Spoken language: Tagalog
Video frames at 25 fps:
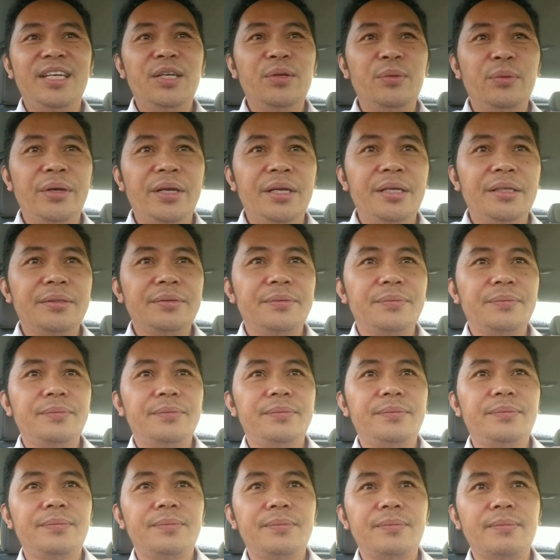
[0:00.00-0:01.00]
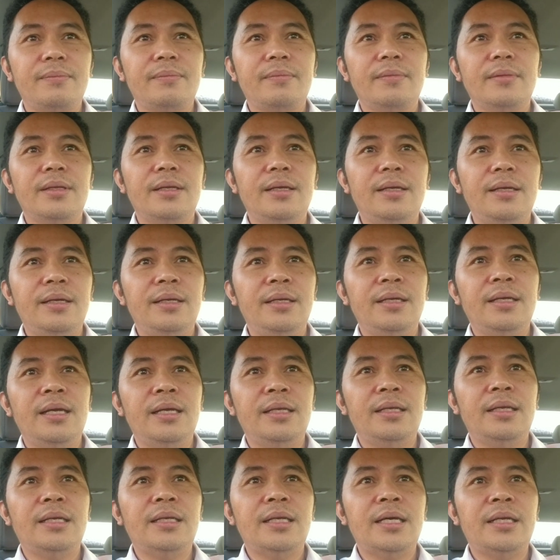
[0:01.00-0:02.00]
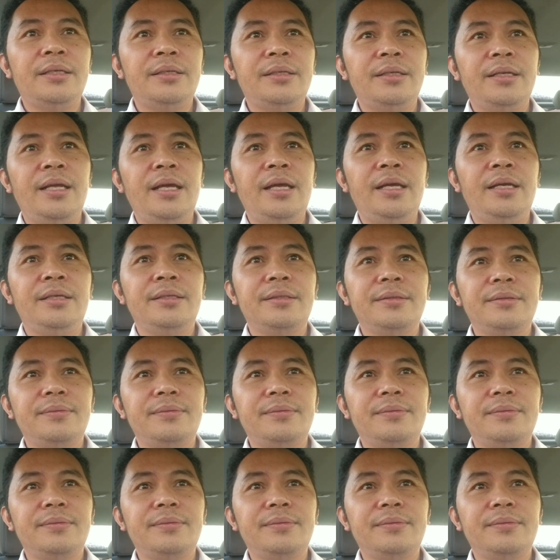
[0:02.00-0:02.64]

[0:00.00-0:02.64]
anyway ayan another day